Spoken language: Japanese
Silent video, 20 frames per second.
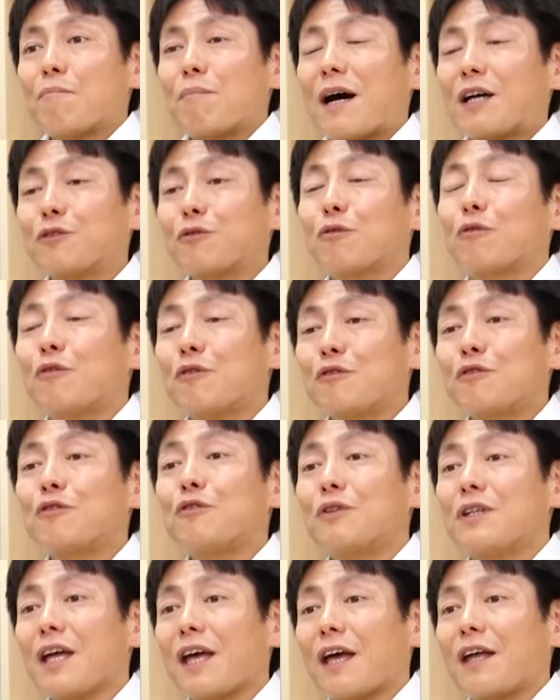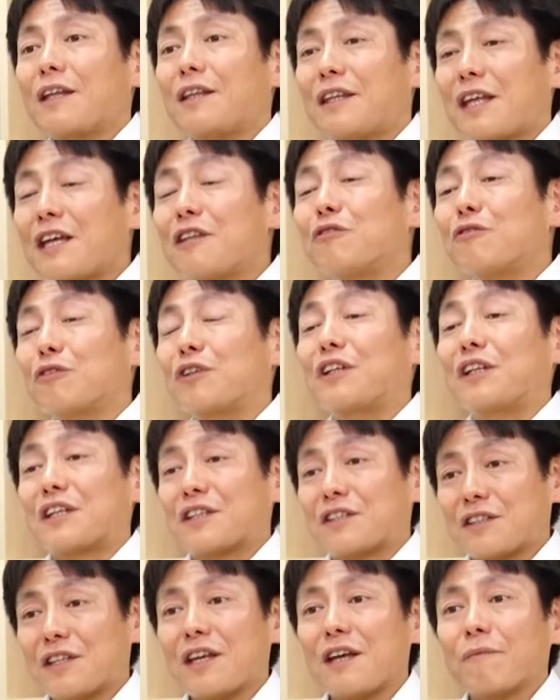パソコン上でネットで
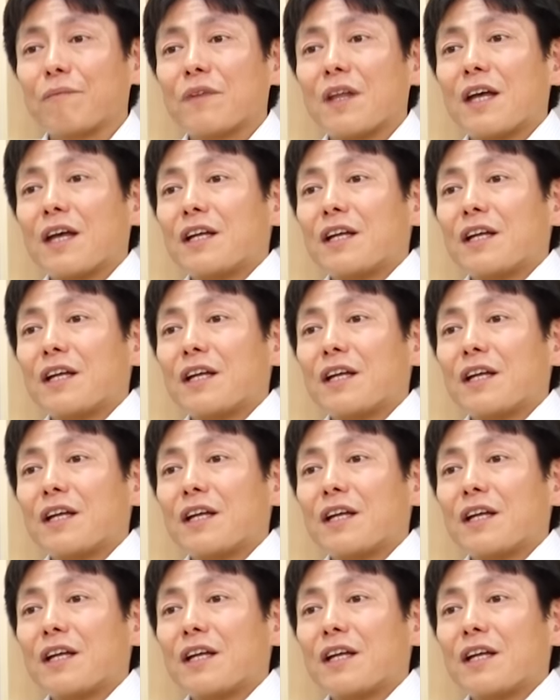ですね、